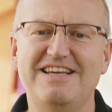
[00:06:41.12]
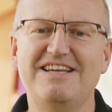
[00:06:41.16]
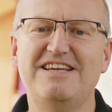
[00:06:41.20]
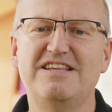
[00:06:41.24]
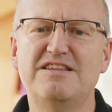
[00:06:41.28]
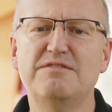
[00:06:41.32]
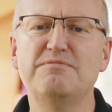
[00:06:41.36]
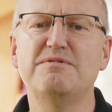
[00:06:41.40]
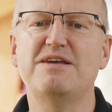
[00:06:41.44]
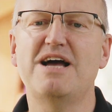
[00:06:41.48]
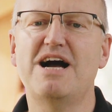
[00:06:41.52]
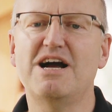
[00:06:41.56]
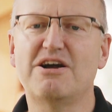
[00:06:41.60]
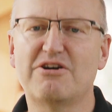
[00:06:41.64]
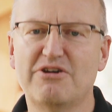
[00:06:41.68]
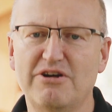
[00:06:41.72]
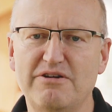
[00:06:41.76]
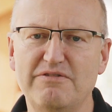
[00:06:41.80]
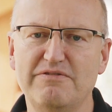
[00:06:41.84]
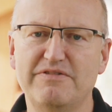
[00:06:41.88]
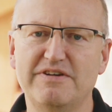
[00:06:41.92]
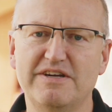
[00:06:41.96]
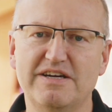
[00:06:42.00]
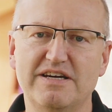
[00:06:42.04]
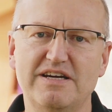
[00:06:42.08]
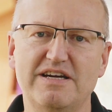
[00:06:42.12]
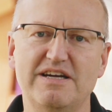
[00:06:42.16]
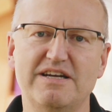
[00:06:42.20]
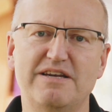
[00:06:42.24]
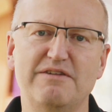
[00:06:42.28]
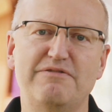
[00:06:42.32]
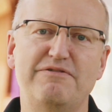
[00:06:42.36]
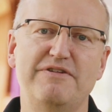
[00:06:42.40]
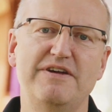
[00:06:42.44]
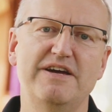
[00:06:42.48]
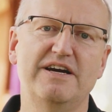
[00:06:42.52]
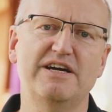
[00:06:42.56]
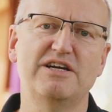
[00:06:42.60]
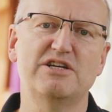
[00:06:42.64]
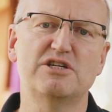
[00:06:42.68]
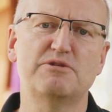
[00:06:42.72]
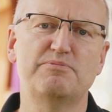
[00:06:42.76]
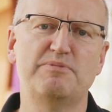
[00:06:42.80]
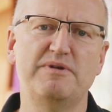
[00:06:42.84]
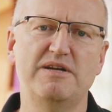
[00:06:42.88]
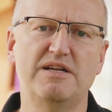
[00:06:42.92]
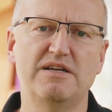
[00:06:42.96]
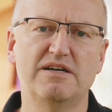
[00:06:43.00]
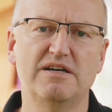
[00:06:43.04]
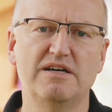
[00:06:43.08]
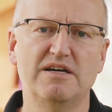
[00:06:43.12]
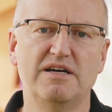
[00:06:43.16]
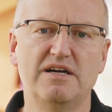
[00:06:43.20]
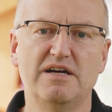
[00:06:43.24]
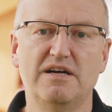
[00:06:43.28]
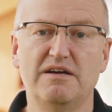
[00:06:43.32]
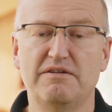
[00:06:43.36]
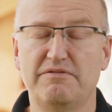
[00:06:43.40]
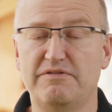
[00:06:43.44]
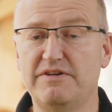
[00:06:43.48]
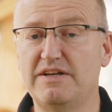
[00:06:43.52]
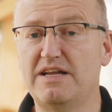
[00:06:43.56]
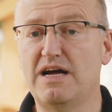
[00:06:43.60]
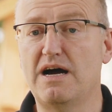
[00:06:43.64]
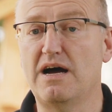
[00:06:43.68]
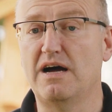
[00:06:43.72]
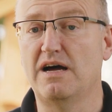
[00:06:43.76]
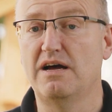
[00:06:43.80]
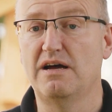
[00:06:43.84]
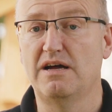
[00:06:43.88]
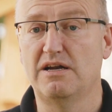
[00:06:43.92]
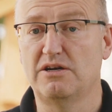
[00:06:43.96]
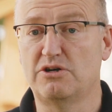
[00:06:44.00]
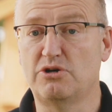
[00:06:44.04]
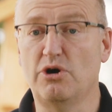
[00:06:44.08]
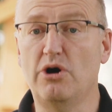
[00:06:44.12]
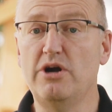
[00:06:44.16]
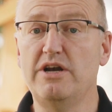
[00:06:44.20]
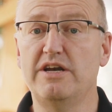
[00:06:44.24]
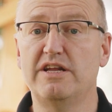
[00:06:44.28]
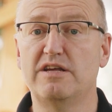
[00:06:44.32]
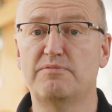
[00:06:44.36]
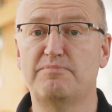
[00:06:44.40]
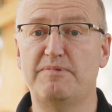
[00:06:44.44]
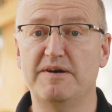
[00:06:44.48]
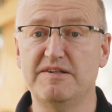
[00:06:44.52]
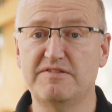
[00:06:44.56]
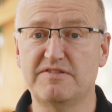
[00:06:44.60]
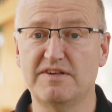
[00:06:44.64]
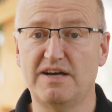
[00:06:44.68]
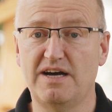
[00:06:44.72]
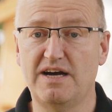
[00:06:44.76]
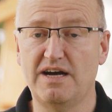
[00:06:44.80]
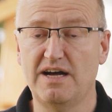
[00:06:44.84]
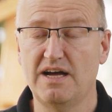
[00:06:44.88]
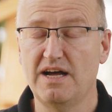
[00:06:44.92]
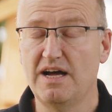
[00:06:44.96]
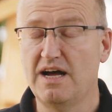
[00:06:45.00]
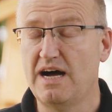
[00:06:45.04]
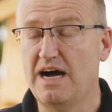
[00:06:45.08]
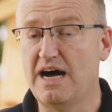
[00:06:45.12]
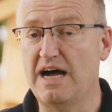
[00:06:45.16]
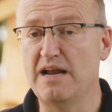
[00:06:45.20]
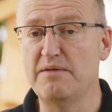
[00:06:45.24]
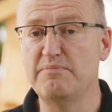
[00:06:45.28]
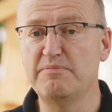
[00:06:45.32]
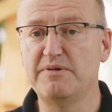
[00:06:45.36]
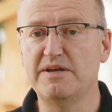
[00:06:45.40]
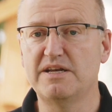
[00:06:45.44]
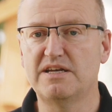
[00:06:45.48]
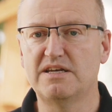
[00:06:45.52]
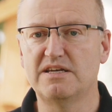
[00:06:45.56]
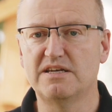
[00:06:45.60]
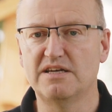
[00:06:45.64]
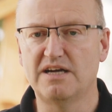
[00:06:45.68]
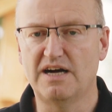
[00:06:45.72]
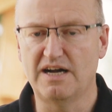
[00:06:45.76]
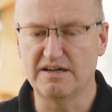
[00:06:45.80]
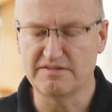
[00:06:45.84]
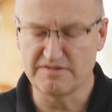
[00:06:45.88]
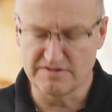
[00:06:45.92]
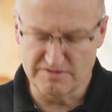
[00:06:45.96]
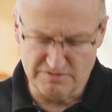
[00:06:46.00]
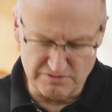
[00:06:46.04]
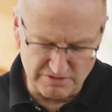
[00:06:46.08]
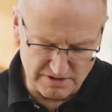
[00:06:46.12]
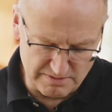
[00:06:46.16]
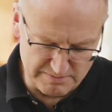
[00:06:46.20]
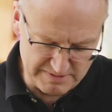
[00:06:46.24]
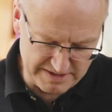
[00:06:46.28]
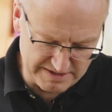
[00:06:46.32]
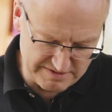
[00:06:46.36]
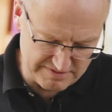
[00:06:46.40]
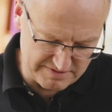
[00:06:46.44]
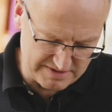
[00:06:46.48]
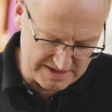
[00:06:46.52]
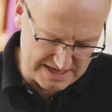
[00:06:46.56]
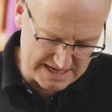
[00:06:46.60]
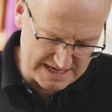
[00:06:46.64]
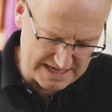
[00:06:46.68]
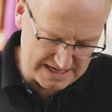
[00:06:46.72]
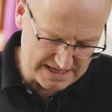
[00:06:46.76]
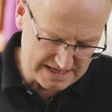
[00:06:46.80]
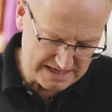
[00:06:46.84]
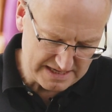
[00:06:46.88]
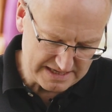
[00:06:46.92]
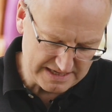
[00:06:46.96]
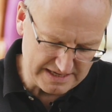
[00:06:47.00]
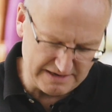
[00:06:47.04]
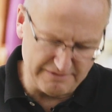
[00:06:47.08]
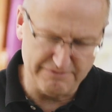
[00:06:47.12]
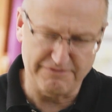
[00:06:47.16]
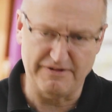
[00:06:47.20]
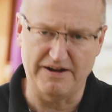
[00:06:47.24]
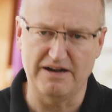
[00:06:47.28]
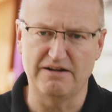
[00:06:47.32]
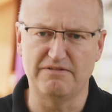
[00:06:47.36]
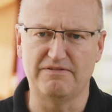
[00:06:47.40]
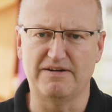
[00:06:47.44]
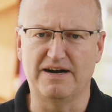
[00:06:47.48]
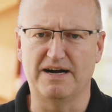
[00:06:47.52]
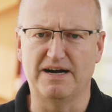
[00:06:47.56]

In diesem Jahr können wir die Ferienspiele wieder deutlich besser anbieten, als es noch im letzten Jahr der Fall